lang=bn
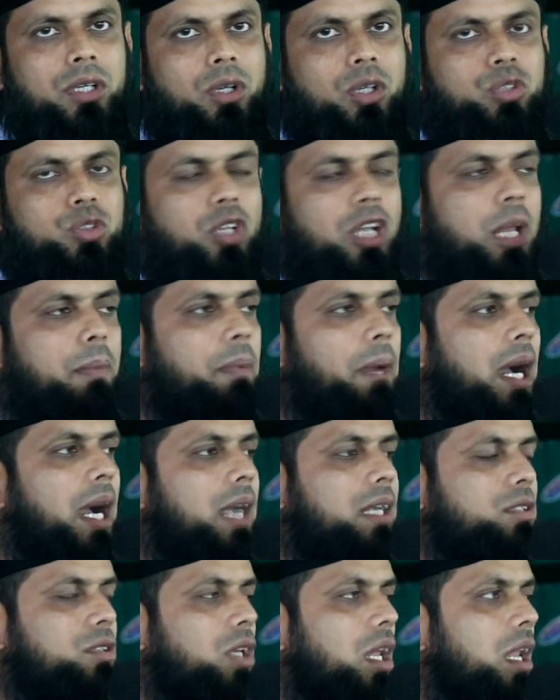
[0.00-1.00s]
রসুলে
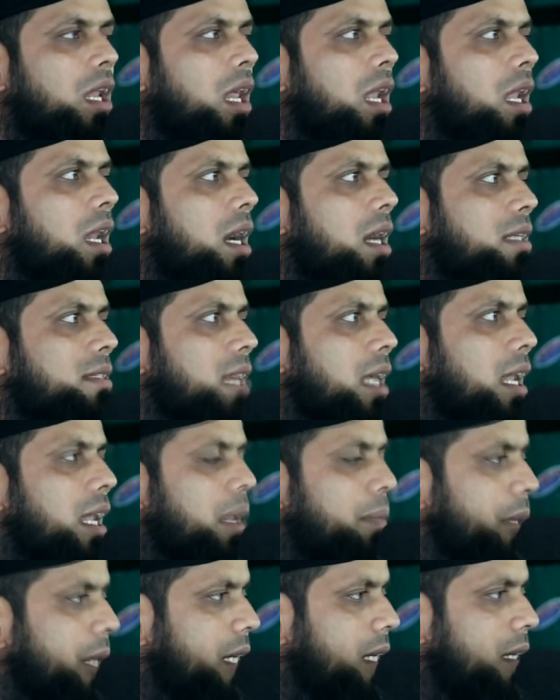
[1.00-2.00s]
পাক সাল্লা
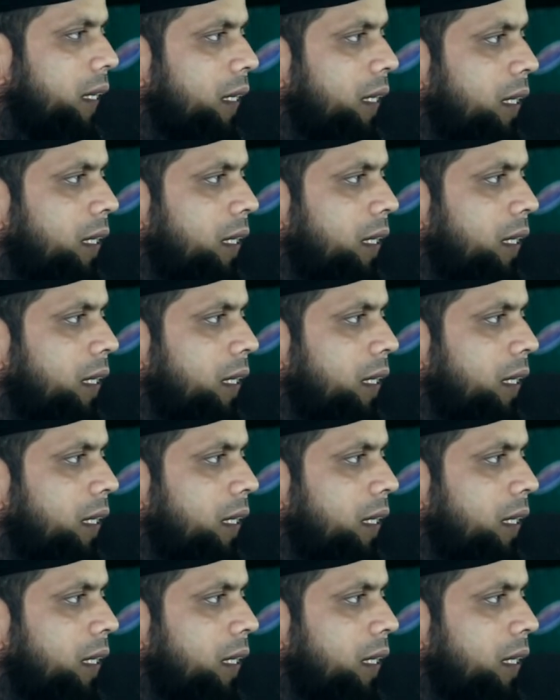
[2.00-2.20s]
সাল্লামের